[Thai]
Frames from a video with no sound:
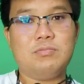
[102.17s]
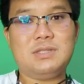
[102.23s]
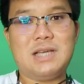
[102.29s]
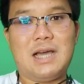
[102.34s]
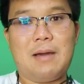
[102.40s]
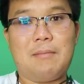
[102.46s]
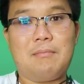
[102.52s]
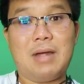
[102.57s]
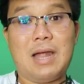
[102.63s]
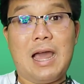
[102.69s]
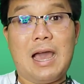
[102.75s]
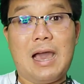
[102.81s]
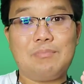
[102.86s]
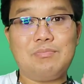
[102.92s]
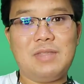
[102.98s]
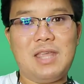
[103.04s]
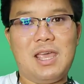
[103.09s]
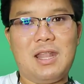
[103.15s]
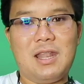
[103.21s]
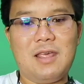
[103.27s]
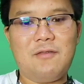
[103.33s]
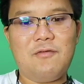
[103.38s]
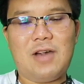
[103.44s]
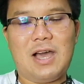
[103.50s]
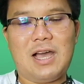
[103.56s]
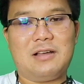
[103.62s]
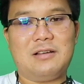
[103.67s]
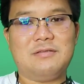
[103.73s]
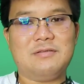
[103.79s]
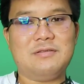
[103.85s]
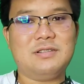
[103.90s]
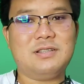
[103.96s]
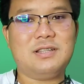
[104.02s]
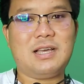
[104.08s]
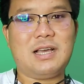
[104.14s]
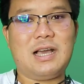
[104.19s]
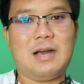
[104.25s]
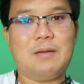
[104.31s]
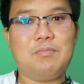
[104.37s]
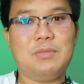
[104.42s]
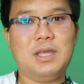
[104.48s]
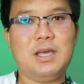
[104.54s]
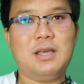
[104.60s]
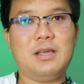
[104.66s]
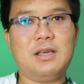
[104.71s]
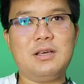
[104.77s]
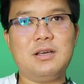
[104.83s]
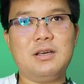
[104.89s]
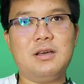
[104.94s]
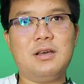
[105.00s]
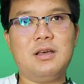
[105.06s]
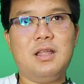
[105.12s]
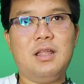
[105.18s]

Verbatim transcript: จะมาอัปเดตให้ฟังนะครับหนึ่งคือ